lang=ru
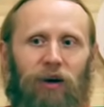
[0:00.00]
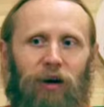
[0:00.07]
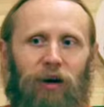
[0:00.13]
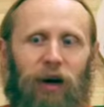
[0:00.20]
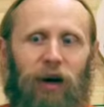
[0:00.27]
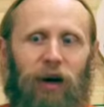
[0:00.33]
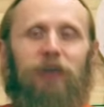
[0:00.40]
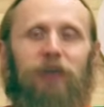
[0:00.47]

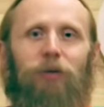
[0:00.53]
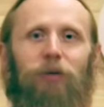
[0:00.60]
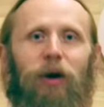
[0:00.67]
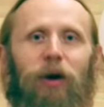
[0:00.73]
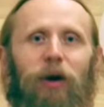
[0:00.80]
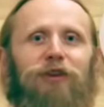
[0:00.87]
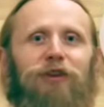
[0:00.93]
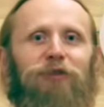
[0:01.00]
Аша
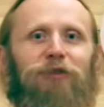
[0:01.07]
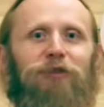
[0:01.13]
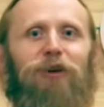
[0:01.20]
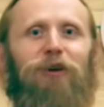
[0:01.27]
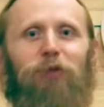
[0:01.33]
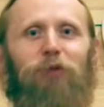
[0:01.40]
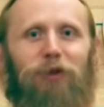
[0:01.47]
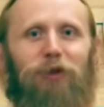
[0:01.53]
Паша
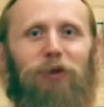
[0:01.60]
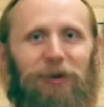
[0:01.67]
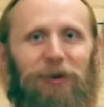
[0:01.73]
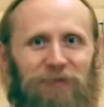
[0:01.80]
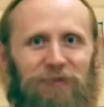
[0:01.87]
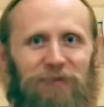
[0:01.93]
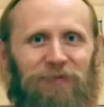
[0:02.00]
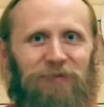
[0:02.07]
Венермукта.
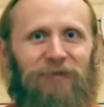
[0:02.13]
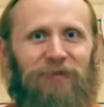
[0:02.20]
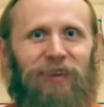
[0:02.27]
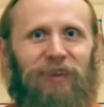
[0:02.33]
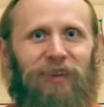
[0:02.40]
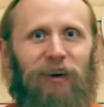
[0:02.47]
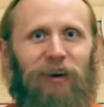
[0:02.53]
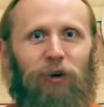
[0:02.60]

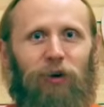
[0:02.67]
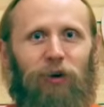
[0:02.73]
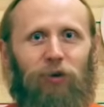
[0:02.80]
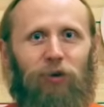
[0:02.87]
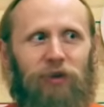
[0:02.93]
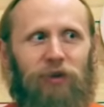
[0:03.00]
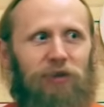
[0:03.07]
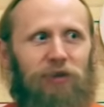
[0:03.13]

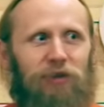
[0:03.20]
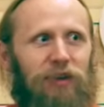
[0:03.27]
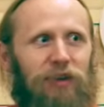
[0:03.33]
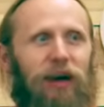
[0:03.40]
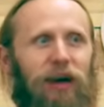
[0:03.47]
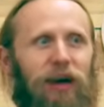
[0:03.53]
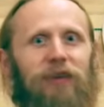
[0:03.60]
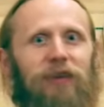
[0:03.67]
Он
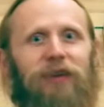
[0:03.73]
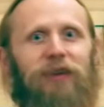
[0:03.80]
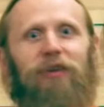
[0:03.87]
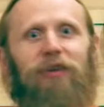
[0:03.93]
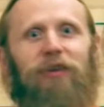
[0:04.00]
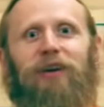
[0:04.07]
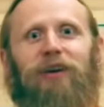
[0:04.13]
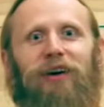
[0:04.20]
навсегда
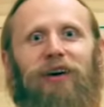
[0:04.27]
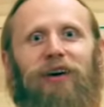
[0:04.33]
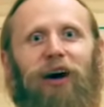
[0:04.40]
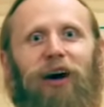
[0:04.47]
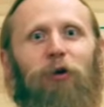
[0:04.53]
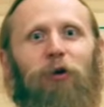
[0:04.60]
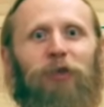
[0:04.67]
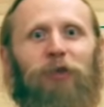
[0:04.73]
оставил
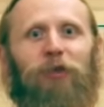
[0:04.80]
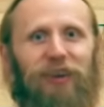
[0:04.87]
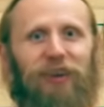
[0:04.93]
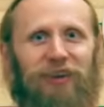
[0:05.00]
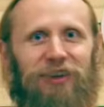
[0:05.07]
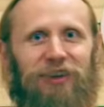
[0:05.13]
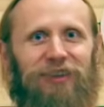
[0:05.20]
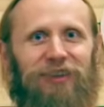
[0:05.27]
оковы
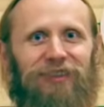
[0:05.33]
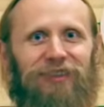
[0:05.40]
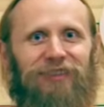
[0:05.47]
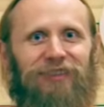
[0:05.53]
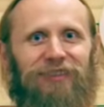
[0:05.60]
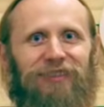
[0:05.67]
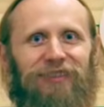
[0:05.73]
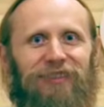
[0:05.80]
надежды.
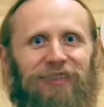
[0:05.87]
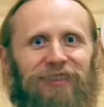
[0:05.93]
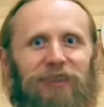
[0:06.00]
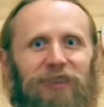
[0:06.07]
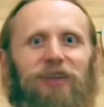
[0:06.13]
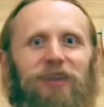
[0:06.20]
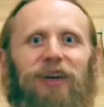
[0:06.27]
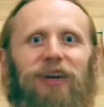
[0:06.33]

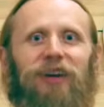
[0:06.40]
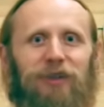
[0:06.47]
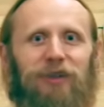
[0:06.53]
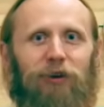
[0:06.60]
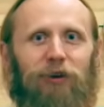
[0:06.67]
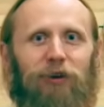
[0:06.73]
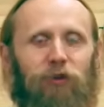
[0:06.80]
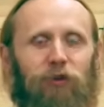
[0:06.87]
Навсегда
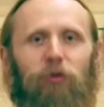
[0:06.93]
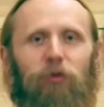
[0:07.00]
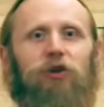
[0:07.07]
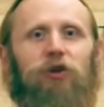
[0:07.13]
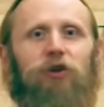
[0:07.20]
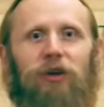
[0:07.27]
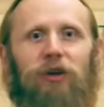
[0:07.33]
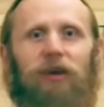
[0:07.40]
оставил. Он
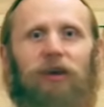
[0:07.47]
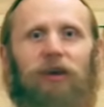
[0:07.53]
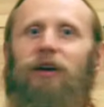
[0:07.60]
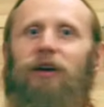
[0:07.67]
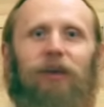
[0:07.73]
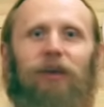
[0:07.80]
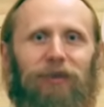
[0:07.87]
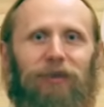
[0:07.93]
больше не
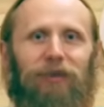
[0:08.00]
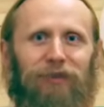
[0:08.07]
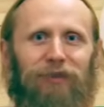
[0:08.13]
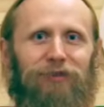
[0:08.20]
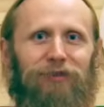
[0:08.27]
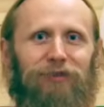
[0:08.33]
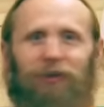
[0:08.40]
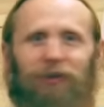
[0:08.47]
надеется.
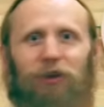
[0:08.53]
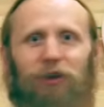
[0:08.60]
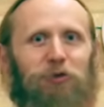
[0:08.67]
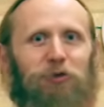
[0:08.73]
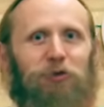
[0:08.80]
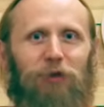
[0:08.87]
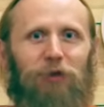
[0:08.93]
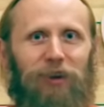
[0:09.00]
Ни на
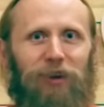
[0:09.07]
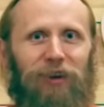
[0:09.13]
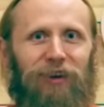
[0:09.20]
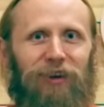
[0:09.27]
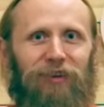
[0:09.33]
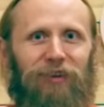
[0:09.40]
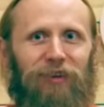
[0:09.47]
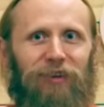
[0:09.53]
что не
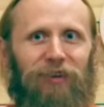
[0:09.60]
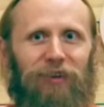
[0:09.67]
надеется.